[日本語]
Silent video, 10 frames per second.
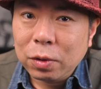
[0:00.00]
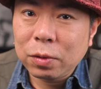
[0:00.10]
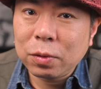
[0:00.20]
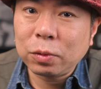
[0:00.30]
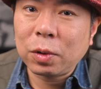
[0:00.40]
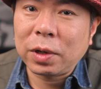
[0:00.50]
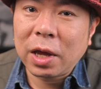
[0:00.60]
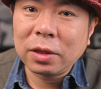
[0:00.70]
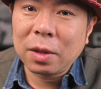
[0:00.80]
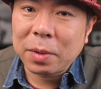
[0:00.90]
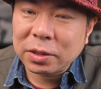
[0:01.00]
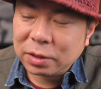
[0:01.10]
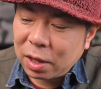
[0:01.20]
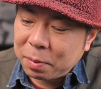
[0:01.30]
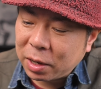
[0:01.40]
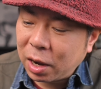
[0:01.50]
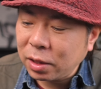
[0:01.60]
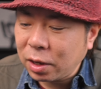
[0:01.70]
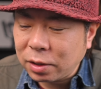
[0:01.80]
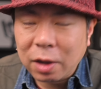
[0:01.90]
いうことになってまして、まあ、か
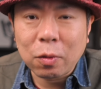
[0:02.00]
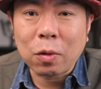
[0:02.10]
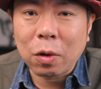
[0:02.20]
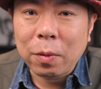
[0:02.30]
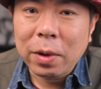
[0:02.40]
なりね、ここ、